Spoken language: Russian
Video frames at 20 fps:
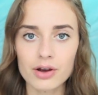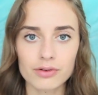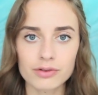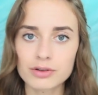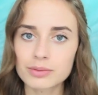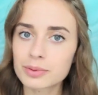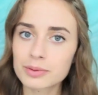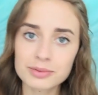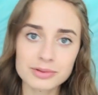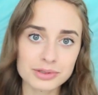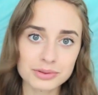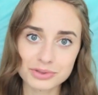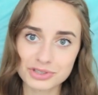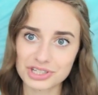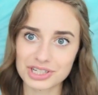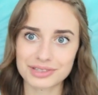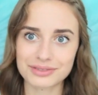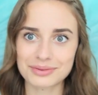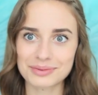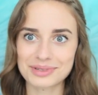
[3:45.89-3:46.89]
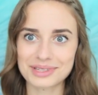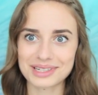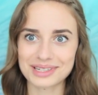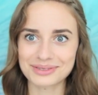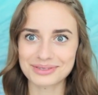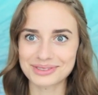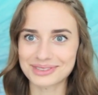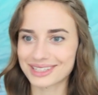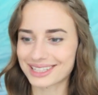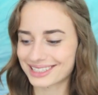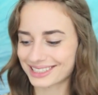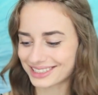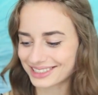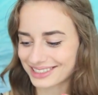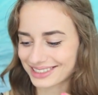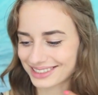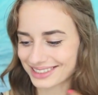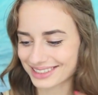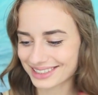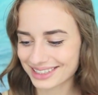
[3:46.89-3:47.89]
В любом случае, я вам все равно,
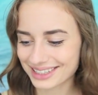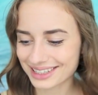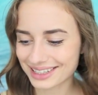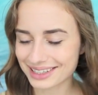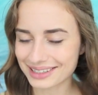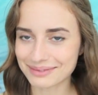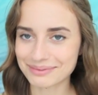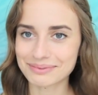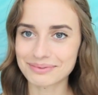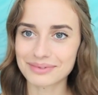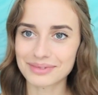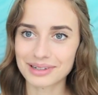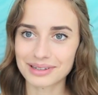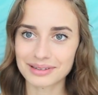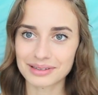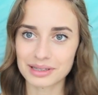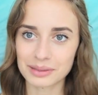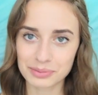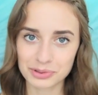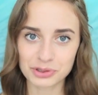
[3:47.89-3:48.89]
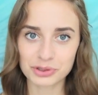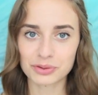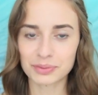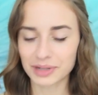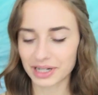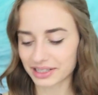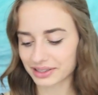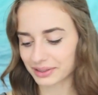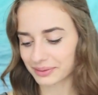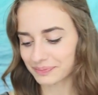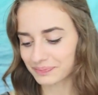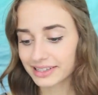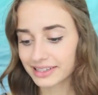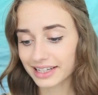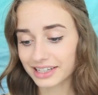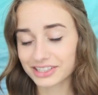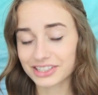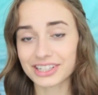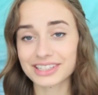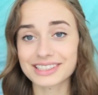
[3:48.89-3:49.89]
конечно, эм, напишу обратно.
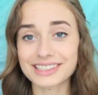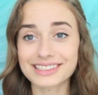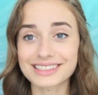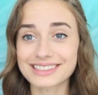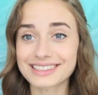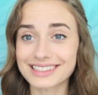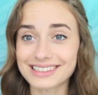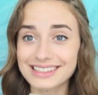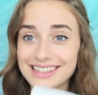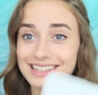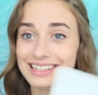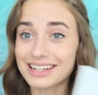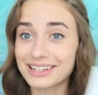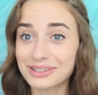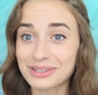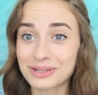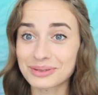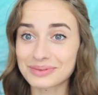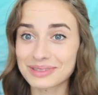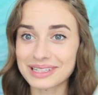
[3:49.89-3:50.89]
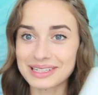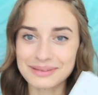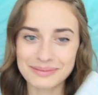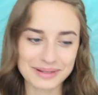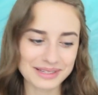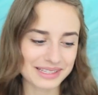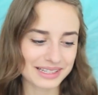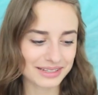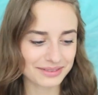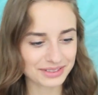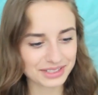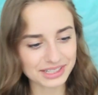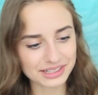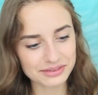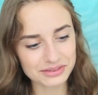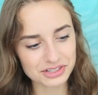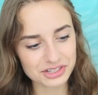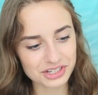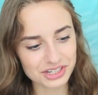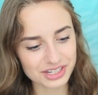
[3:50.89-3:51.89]
Так что хотела сказать огромное спасибо
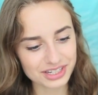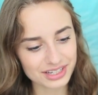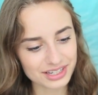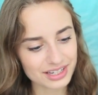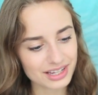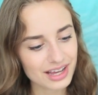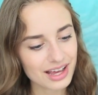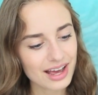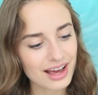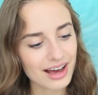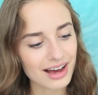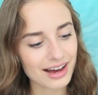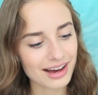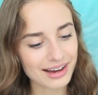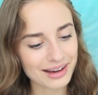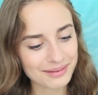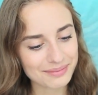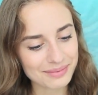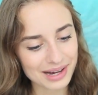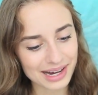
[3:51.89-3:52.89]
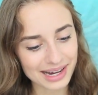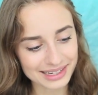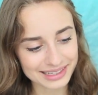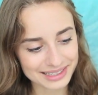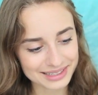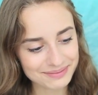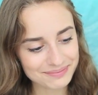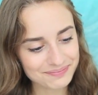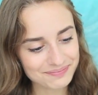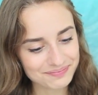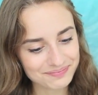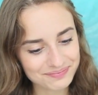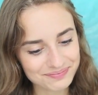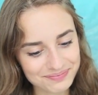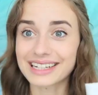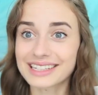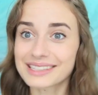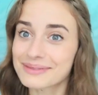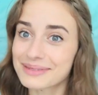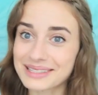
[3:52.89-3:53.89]
девочке эм, Ане.
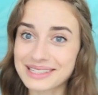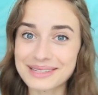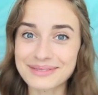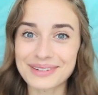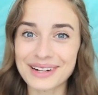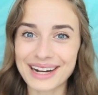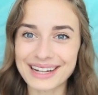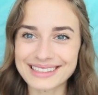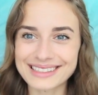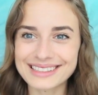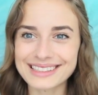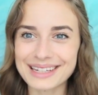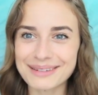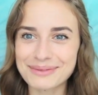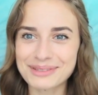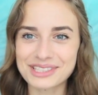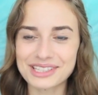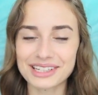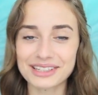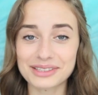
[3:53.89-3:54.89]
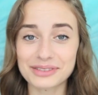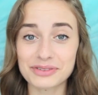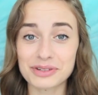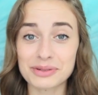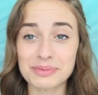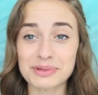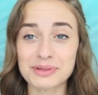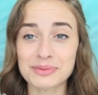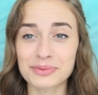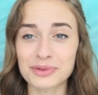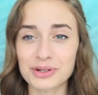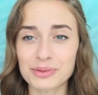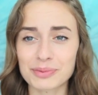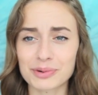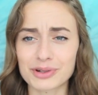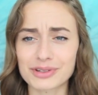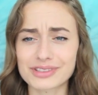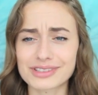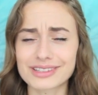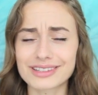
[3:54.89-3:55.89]
Спасибо, Аня, я прочитала твое письмо и
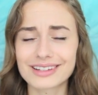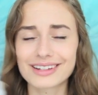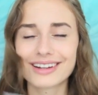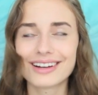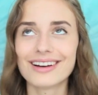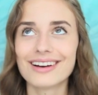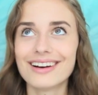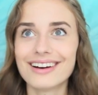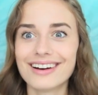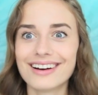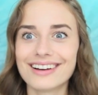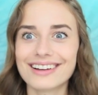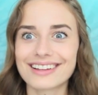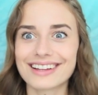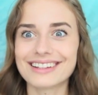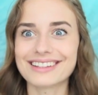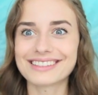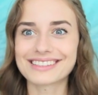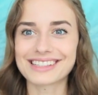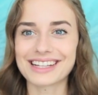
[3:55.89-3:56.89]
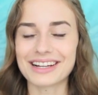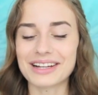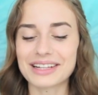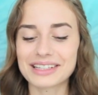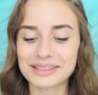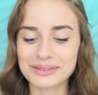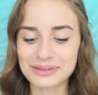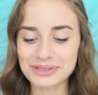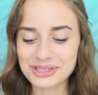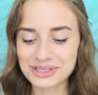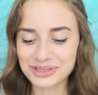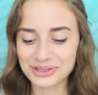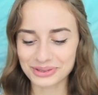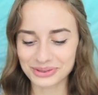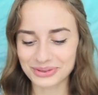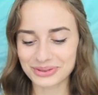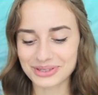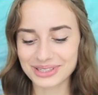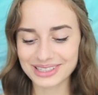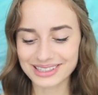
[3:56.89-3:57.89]
просто я не знаю, это очень
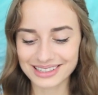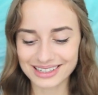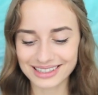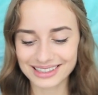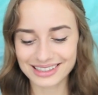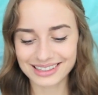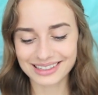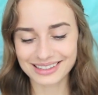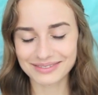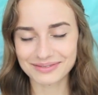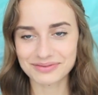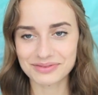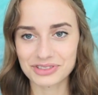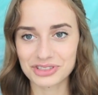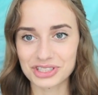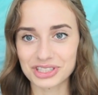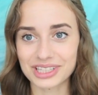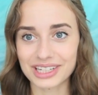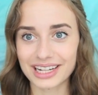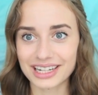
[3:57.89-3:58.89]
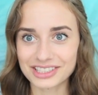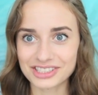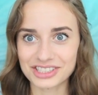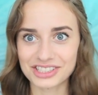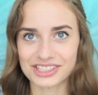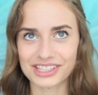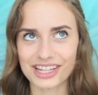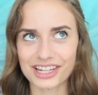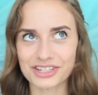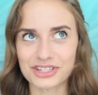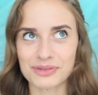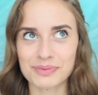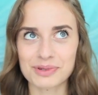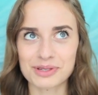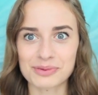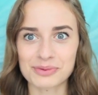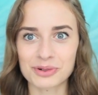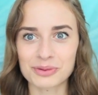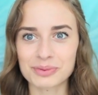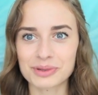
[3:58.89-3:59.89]
трогает, когда читаешь настоящее
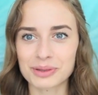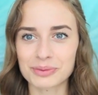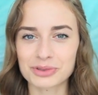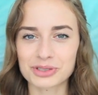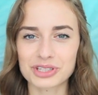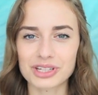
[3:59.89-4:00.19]
письмо, потому